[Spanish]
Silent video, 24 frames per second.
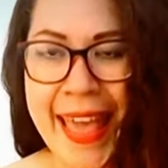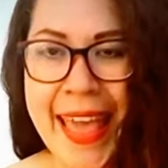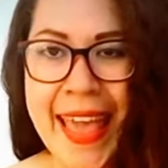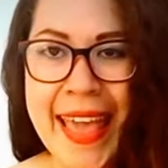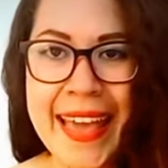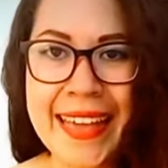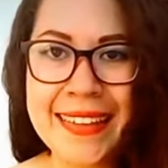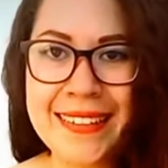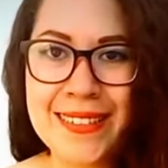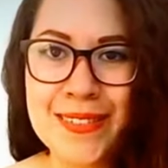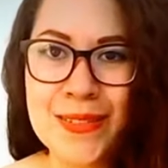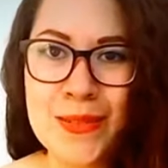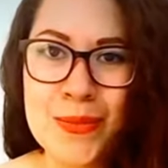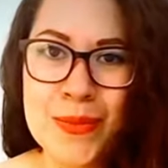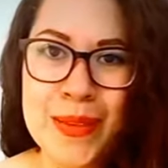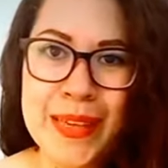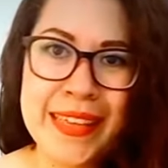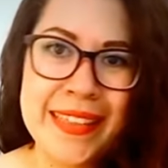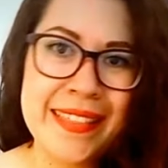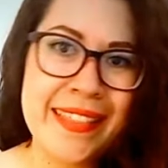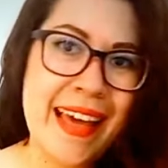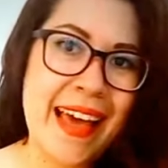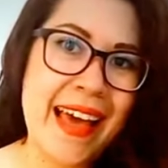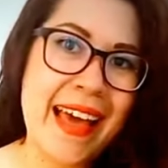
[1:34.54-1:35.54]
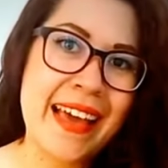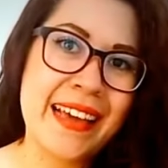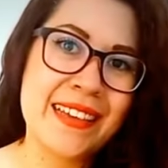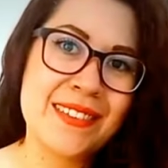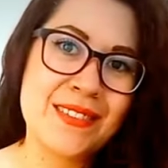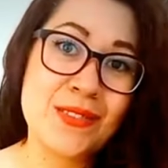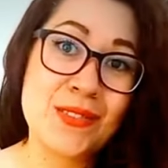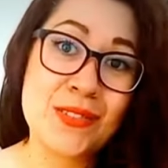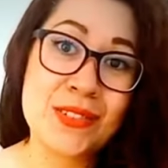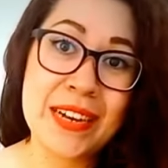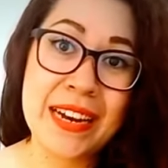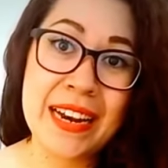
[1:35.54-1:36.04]
en su vida,
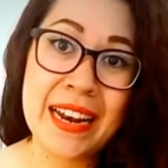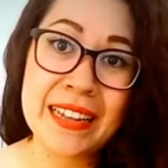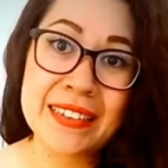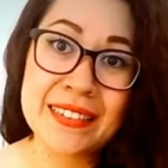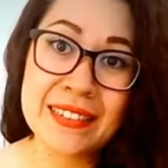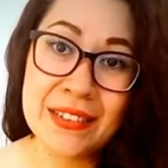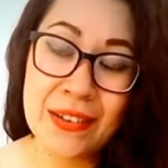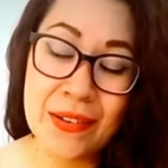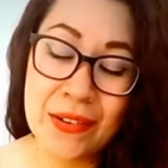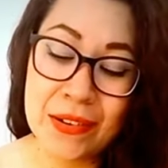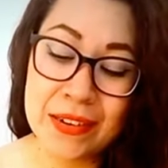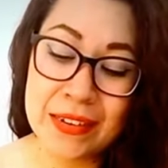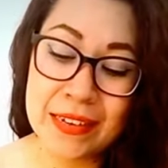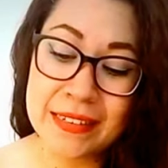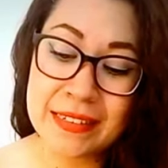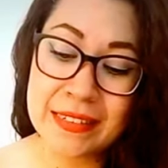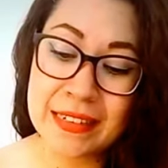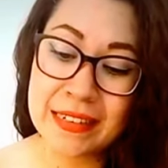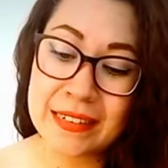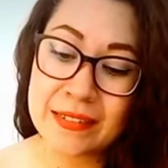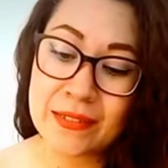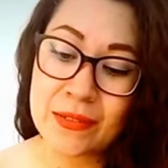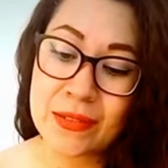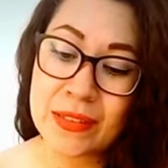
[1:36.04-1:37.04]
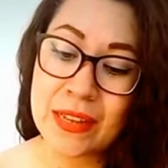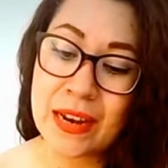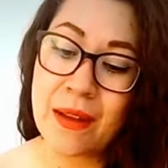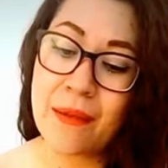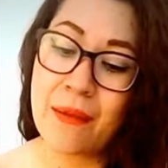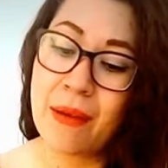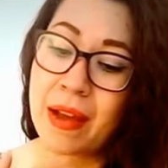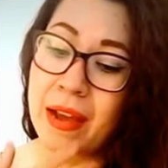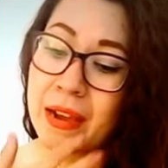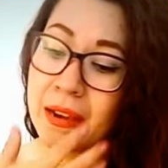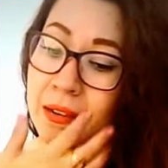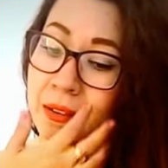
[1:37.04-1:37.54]
en sus relaciones, en su
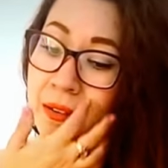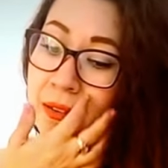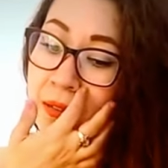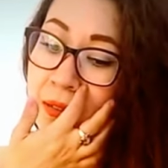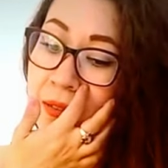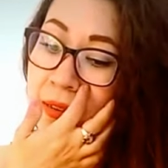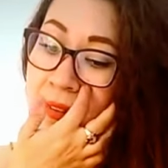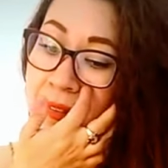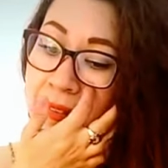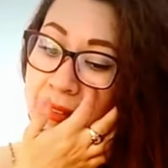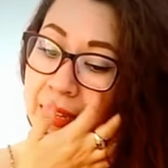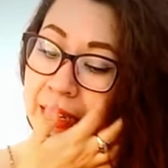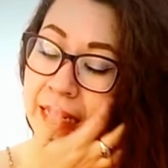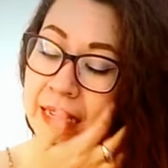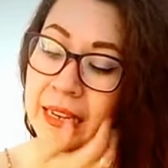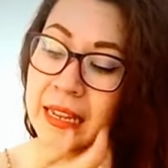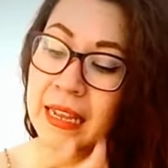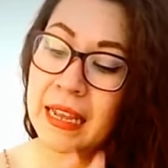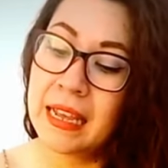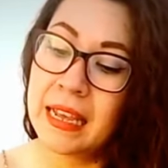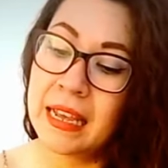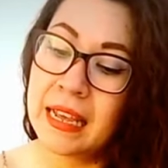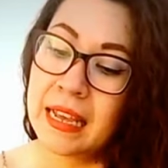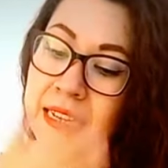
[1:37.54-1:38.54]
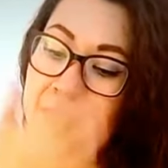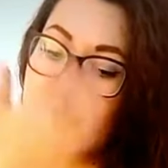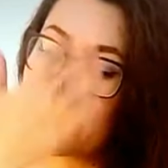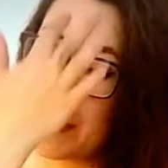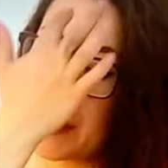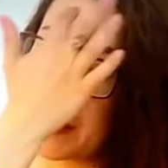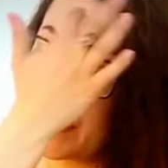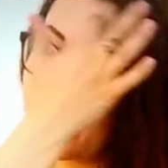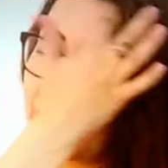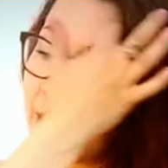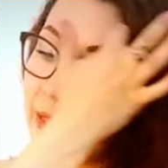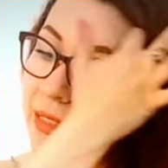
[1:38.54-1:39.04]
trabajo, en lo que están
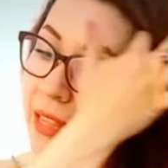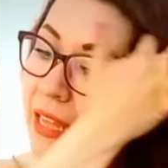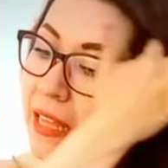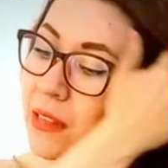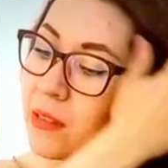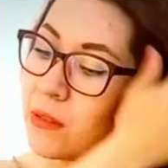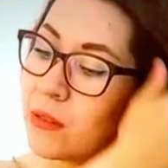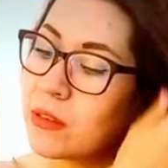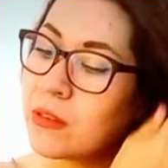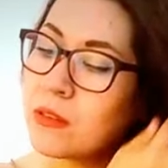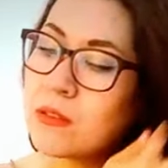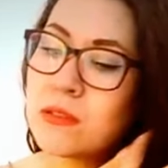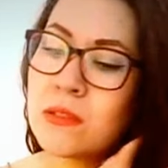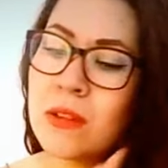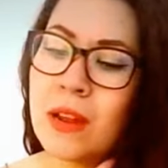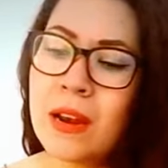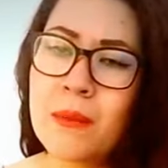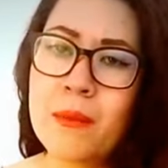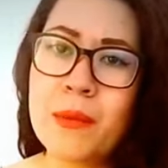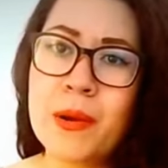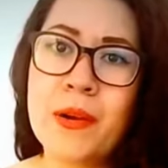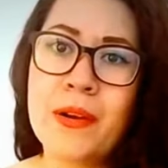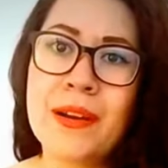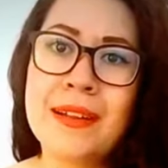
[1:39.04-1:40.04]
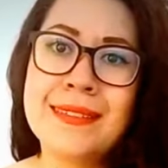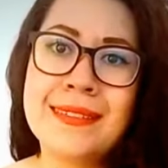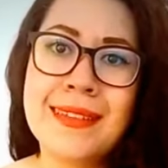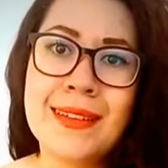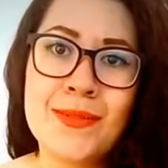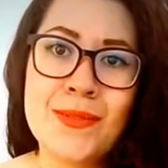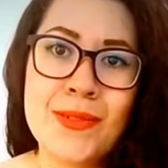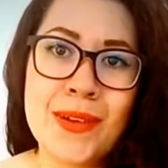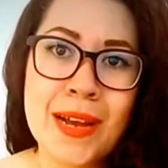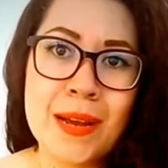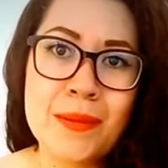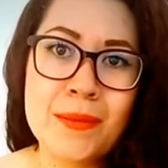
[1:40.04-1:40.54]
experimentando, incluso a lo mejor hasta
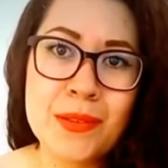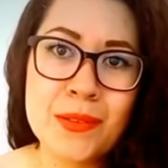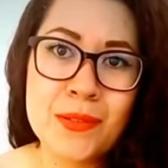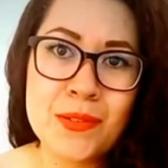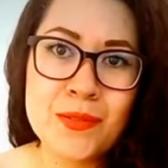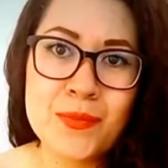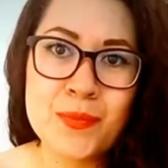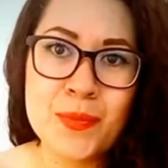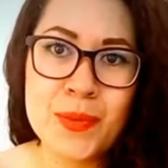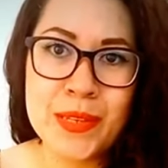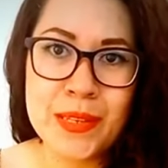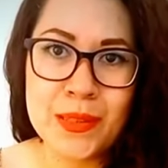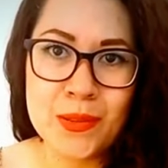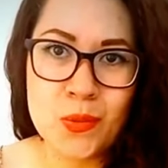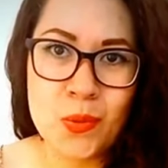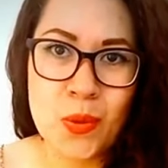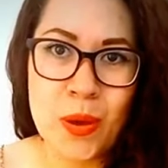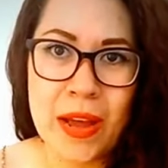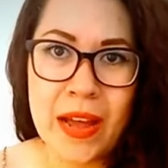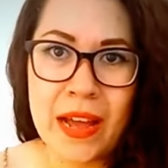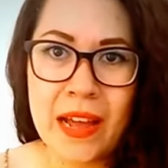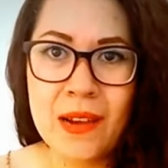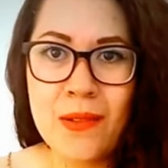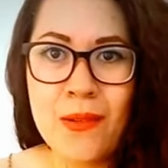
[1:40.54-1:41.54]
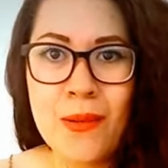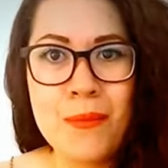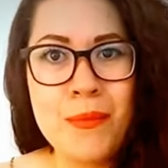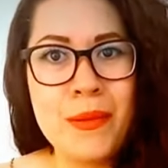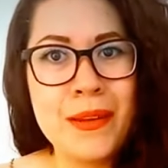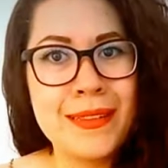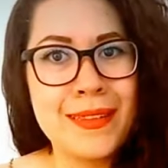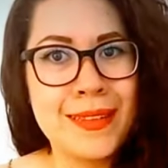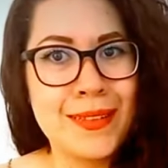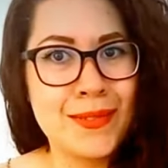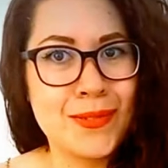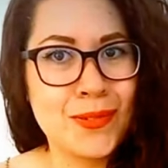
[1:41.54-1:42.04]
en un camino espiritual o
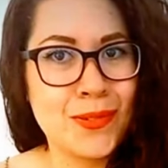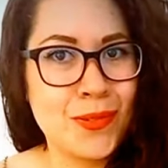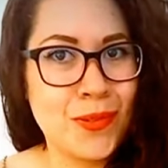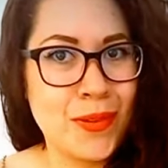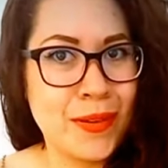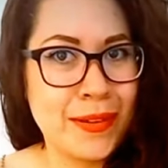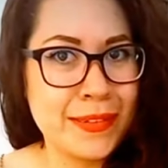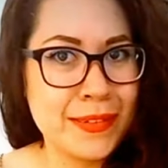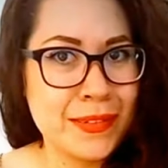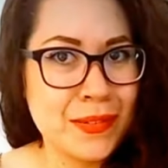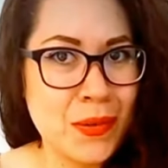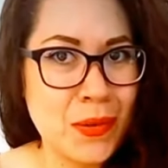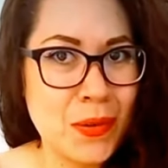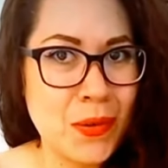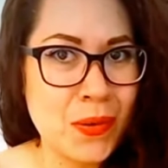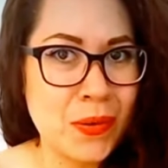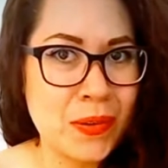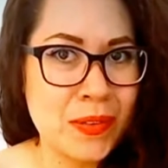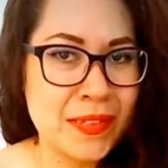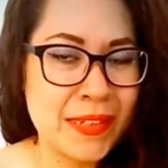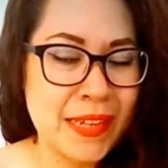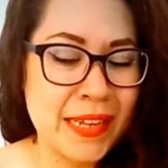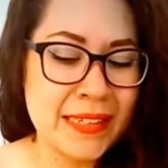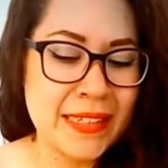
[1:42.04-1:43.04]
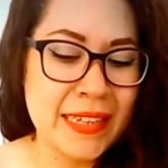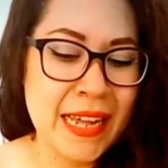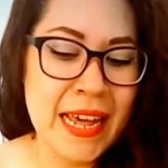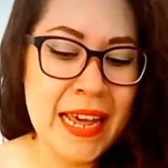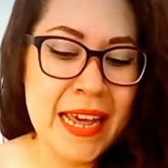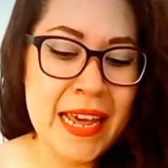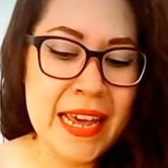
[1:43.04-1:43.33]
aprendiendo nuevas cosas,